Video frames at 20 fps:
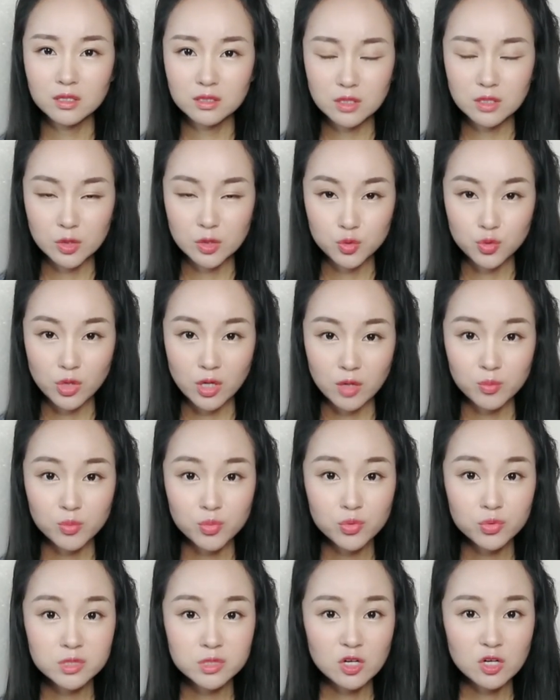也全
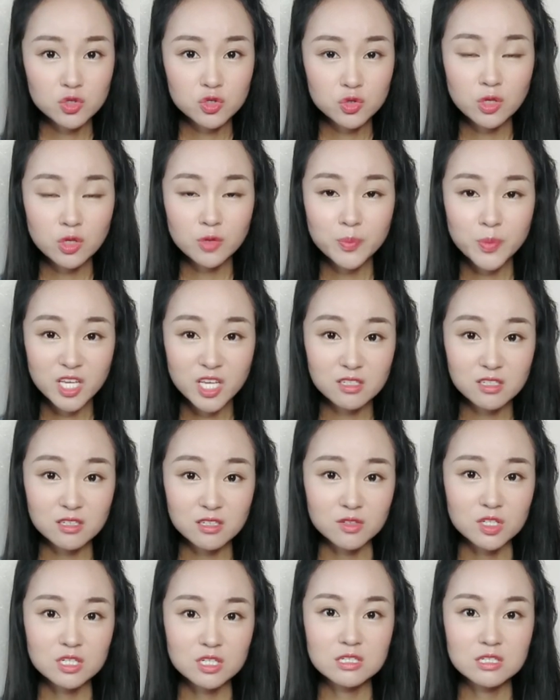部遭受了灭
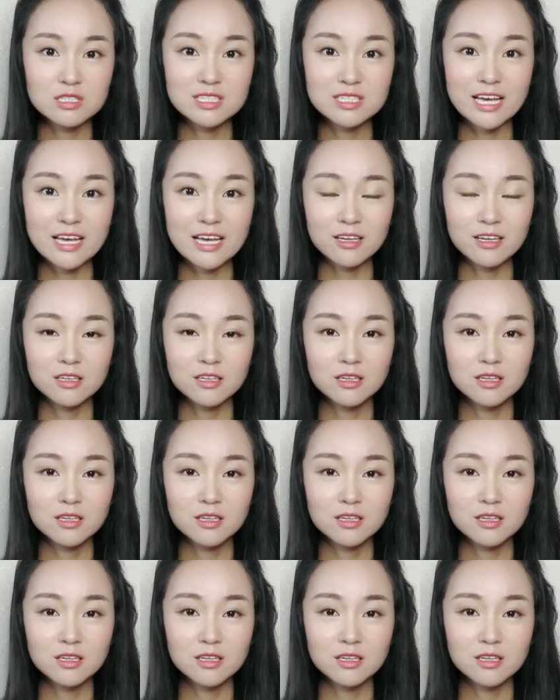顶之灾，